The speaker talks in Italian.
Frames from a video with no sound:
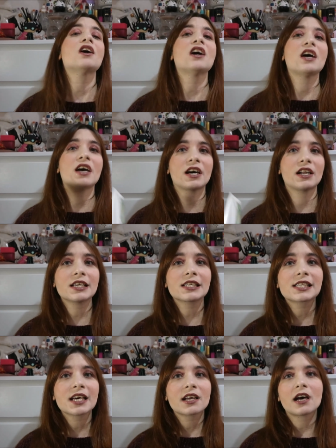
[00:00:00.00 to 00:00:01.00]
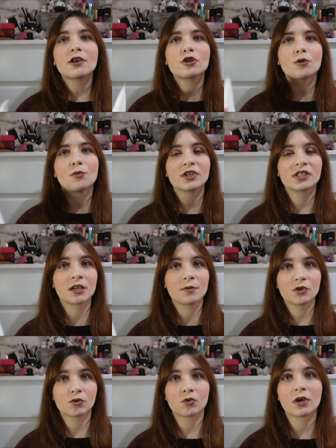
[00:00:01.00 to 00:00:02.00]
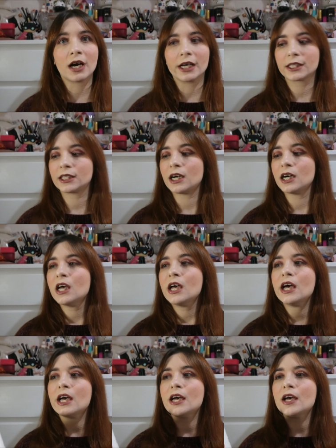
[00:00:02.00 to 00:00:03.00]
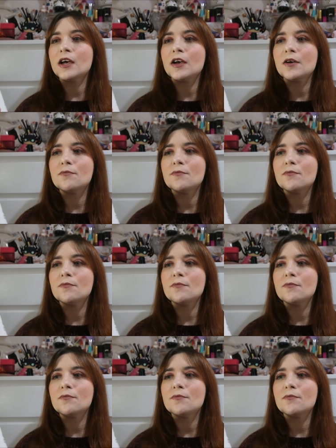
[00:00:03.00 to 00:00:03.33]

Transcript: e alla sera dopo essermi struccata eh,